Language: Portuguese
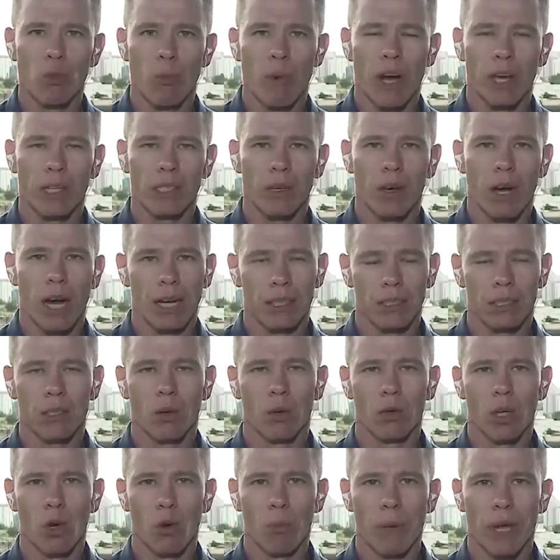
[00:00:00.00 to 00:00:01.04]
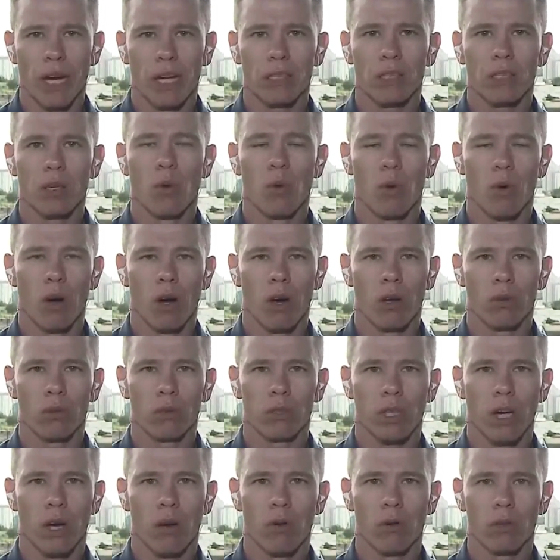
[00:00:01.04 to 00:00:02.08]
uma ação da Operação
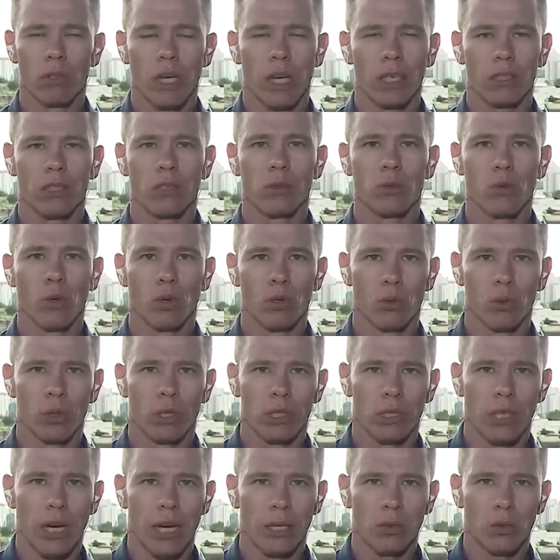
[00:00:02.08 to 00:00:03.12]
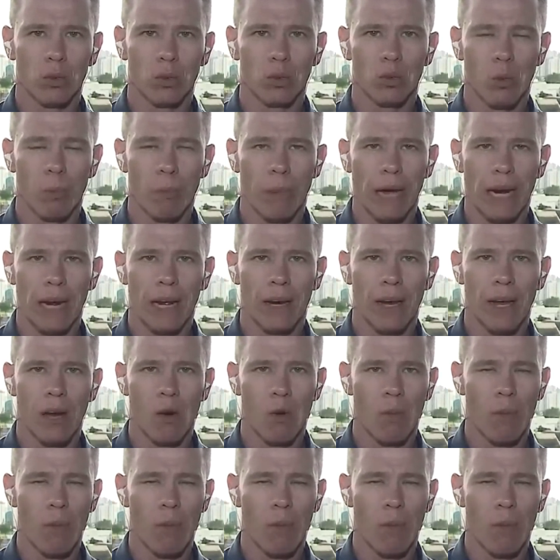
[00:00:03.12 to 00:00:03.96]
Horus que acontece em todo o estado do Paraná,